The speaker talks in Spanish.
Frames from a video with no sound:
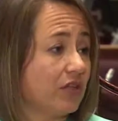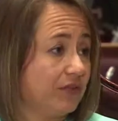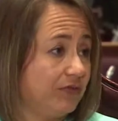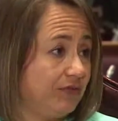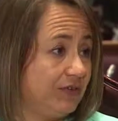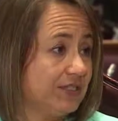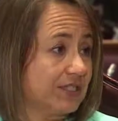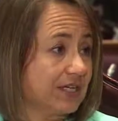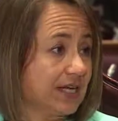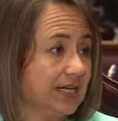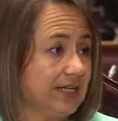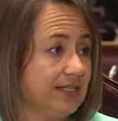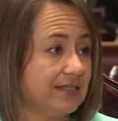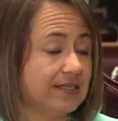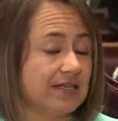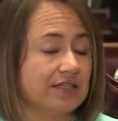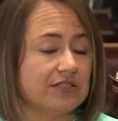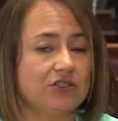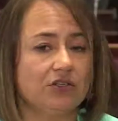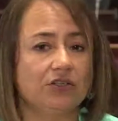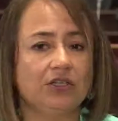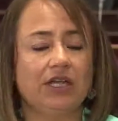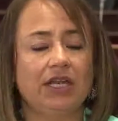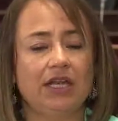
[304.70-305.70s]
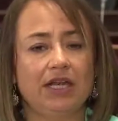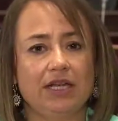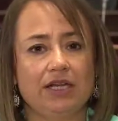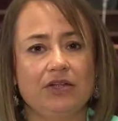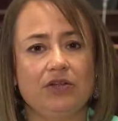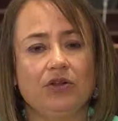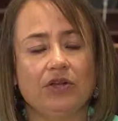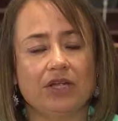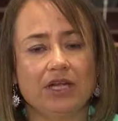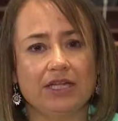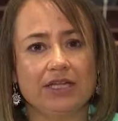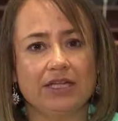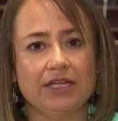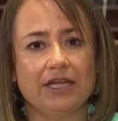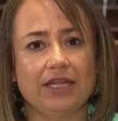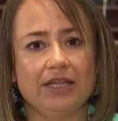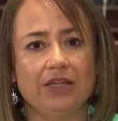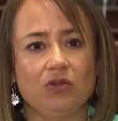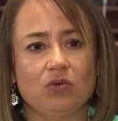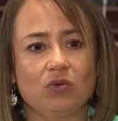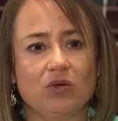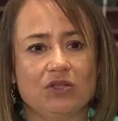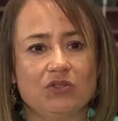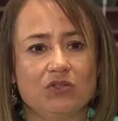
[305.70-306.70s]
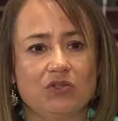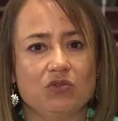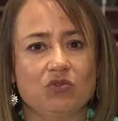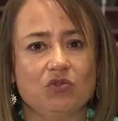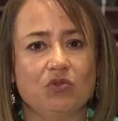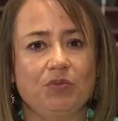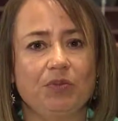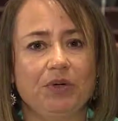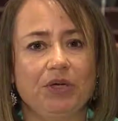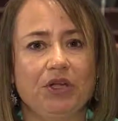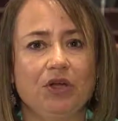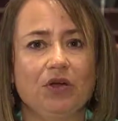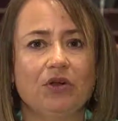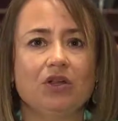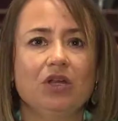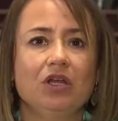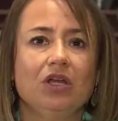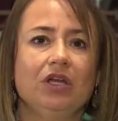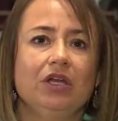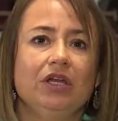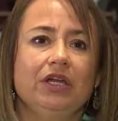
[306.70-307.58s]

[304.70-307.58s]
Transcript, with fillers: de fiscalización a la Ley Orgánica de Educación Superior.